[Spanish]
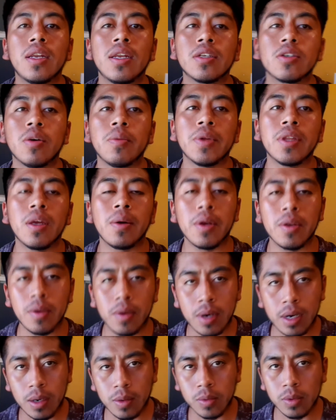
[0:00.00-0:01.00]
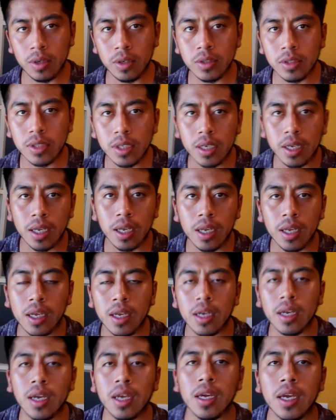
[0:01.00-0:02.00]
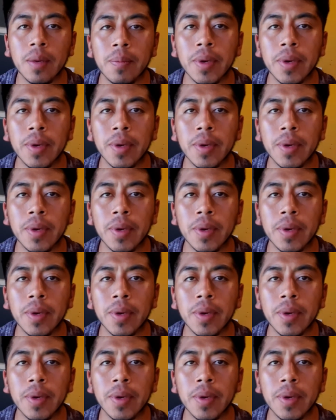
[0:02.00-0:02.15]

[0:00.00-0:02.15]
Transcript: les comentaba yo a unos que,